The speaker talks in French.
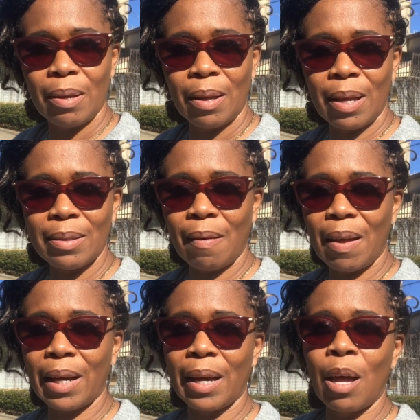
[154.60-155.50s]
Hein, ça
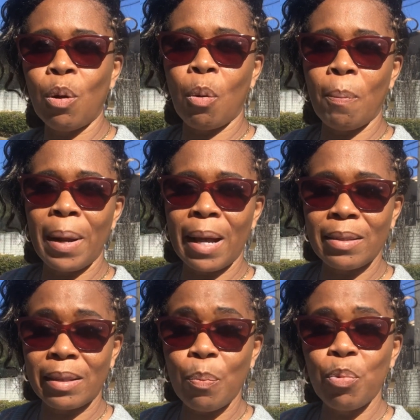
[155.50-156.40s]
va créer un complexe.
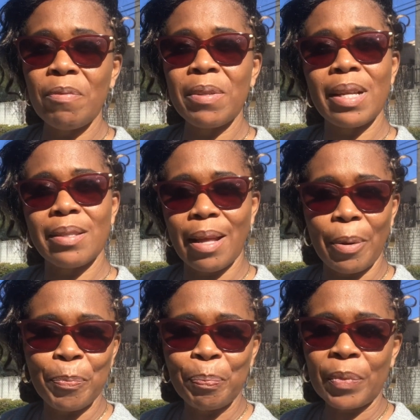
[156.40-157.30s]
C'était pour éviter cela,
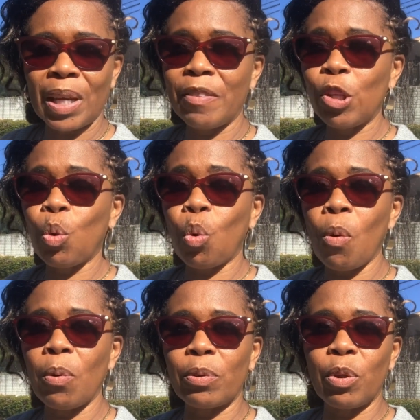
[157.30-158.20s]
éviter de,
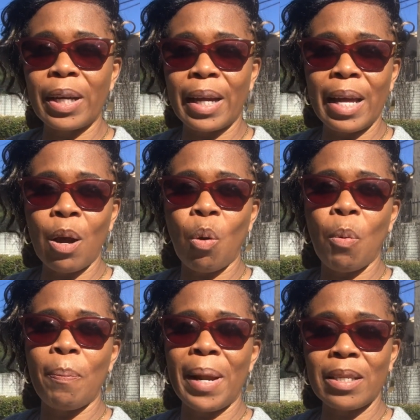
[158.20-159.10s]
de, créer un
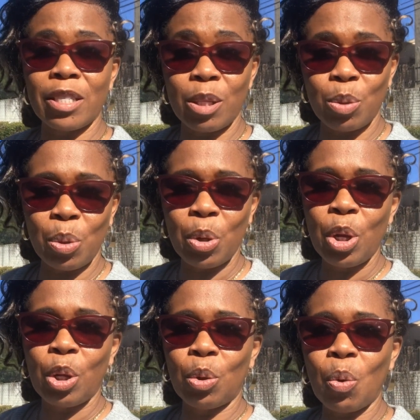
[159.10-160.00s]
complexe chez eux.
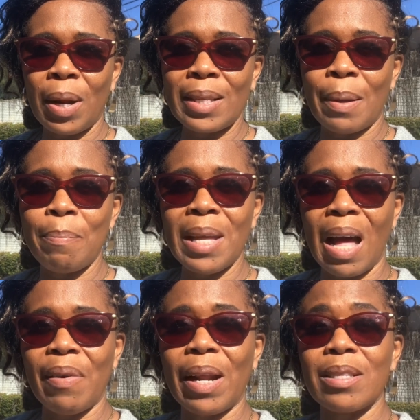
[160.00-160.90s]
Donc on les a mis
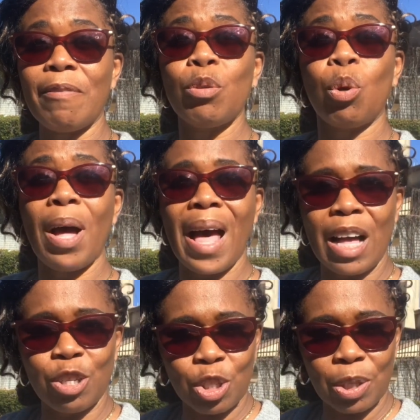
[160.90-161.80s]
avec les enfants de leur
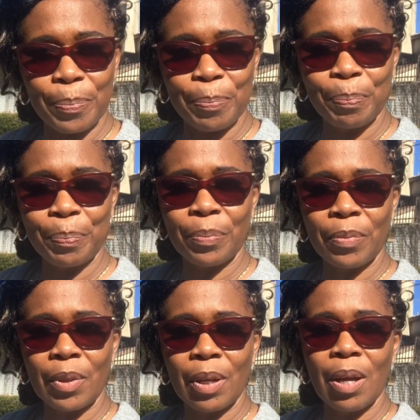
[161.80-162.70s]
âge.
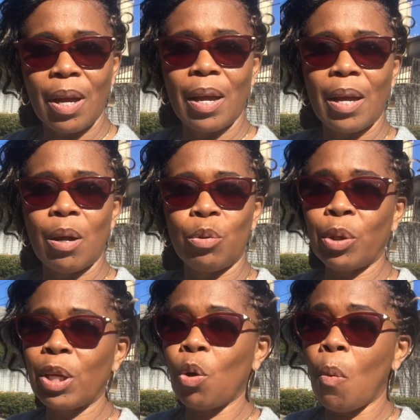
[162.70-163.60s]

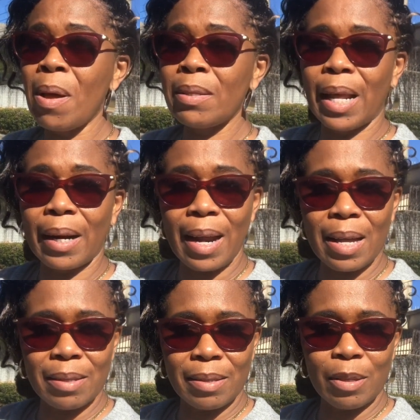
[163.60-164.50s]
Donc ils commencent la
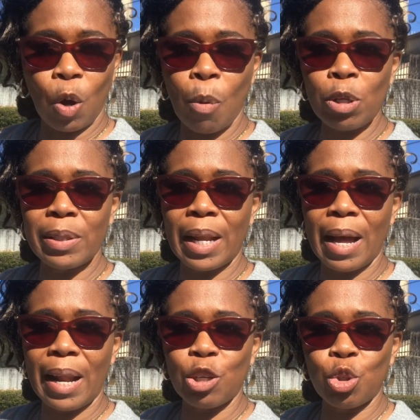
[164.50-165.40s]
classe, ils commencent
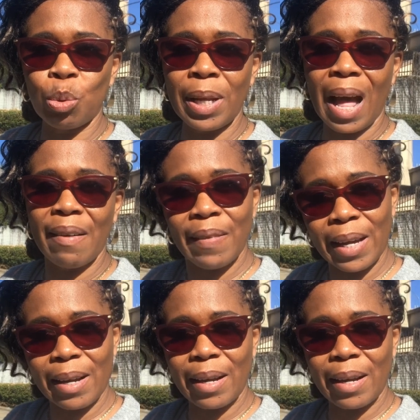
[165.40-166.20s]
la, journée avec